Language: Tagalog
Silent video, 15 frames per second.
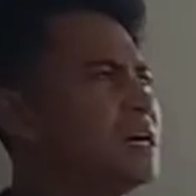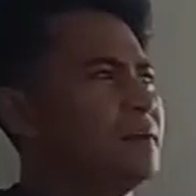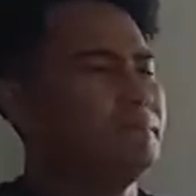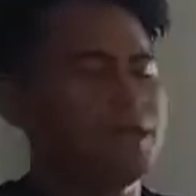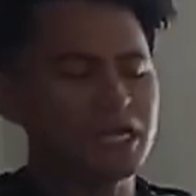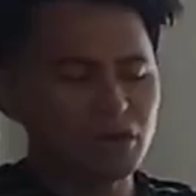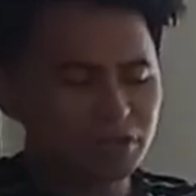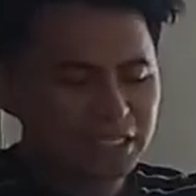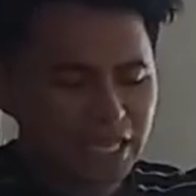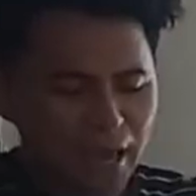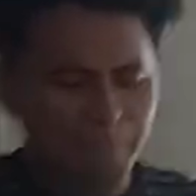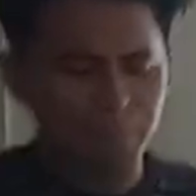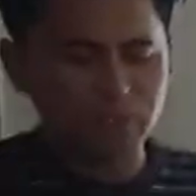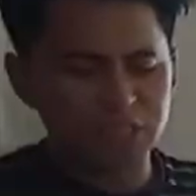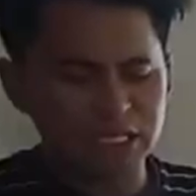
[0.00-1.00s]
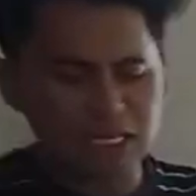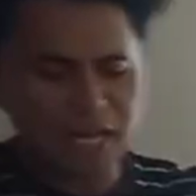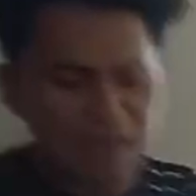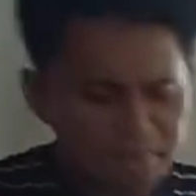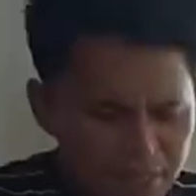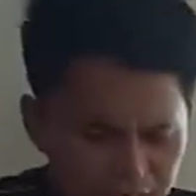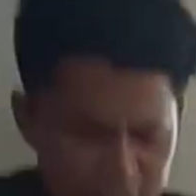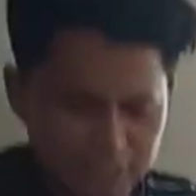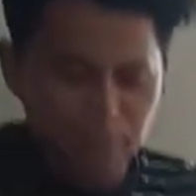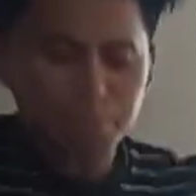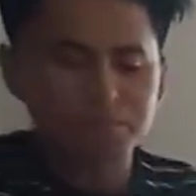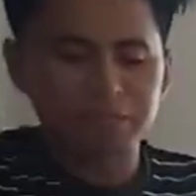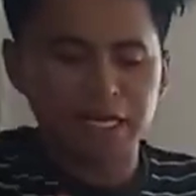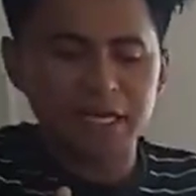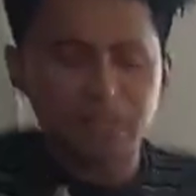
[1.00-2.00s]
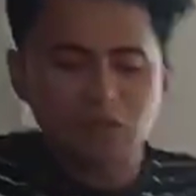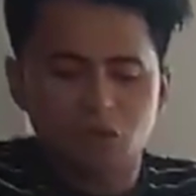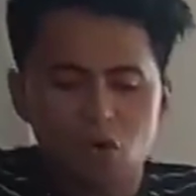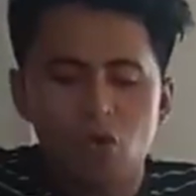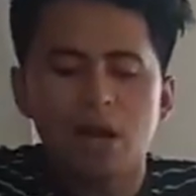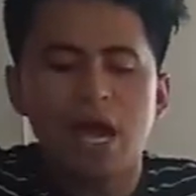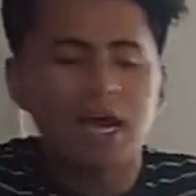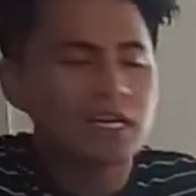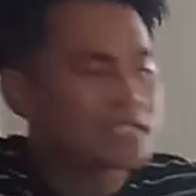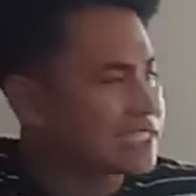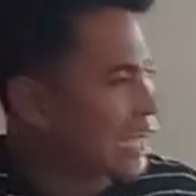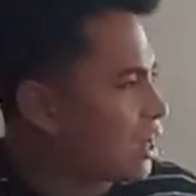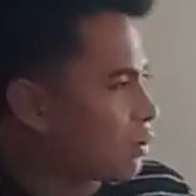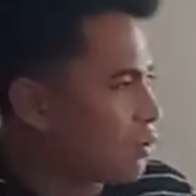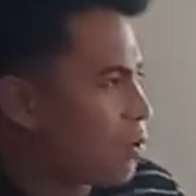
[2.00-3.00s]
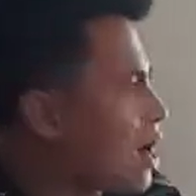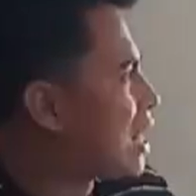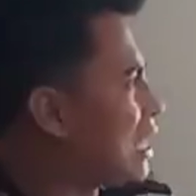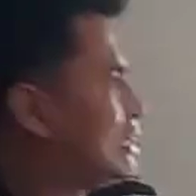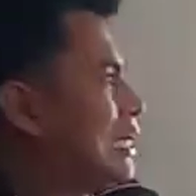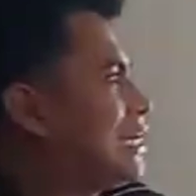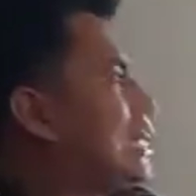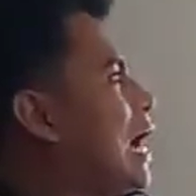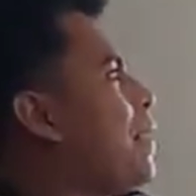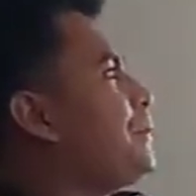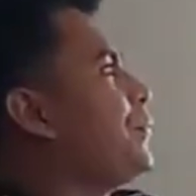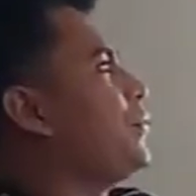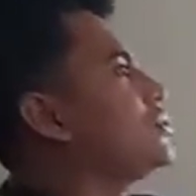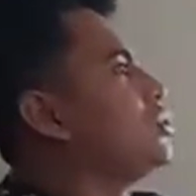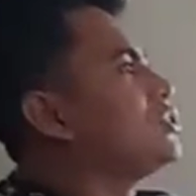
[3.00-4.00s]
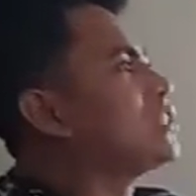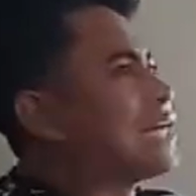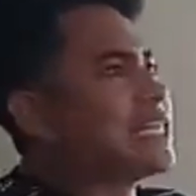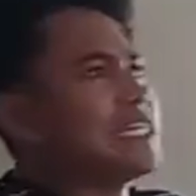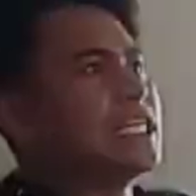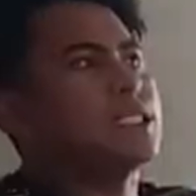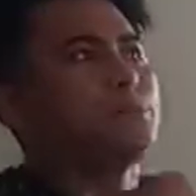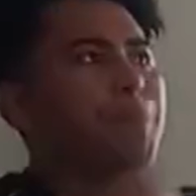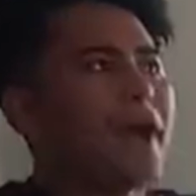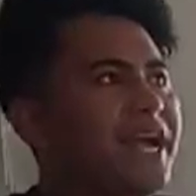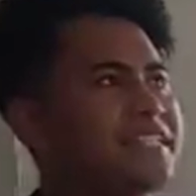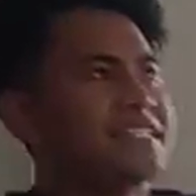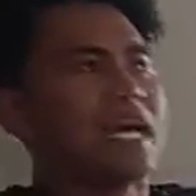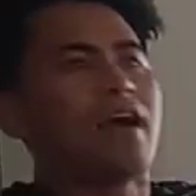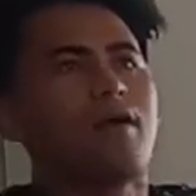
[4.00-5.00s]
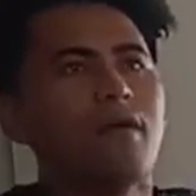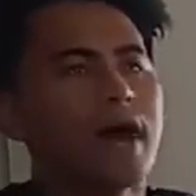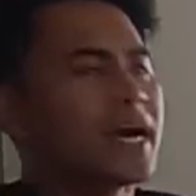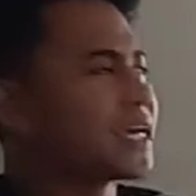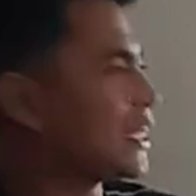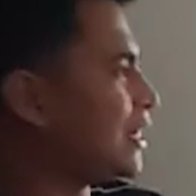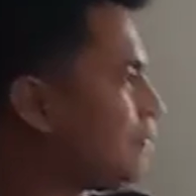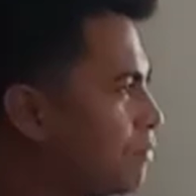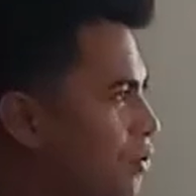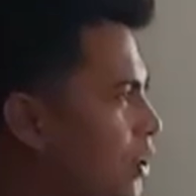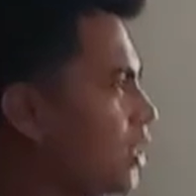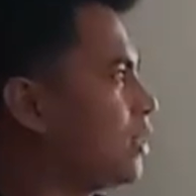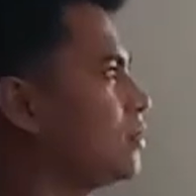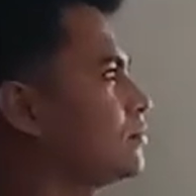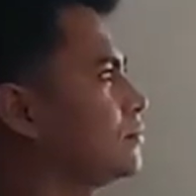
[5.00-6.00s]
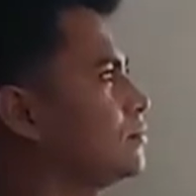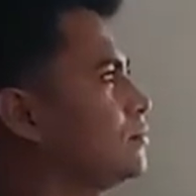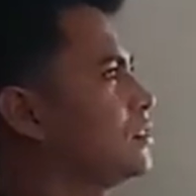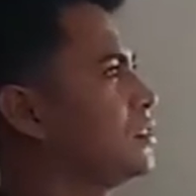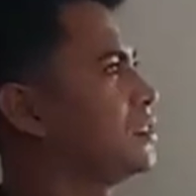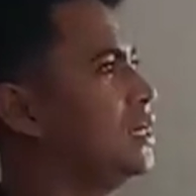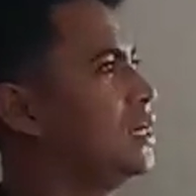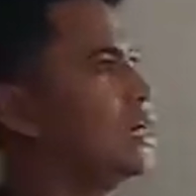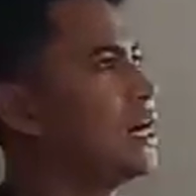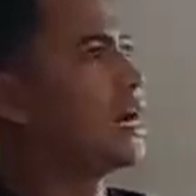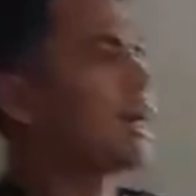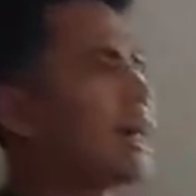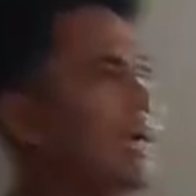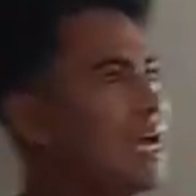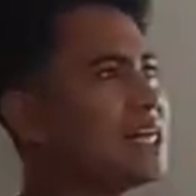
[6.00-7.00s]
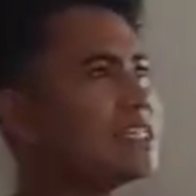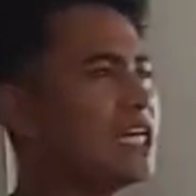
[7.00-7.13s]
ningon gyapon sila something kulang sa ko ang di gyapon ko satisfied sa ko ang kinabuhi kay ang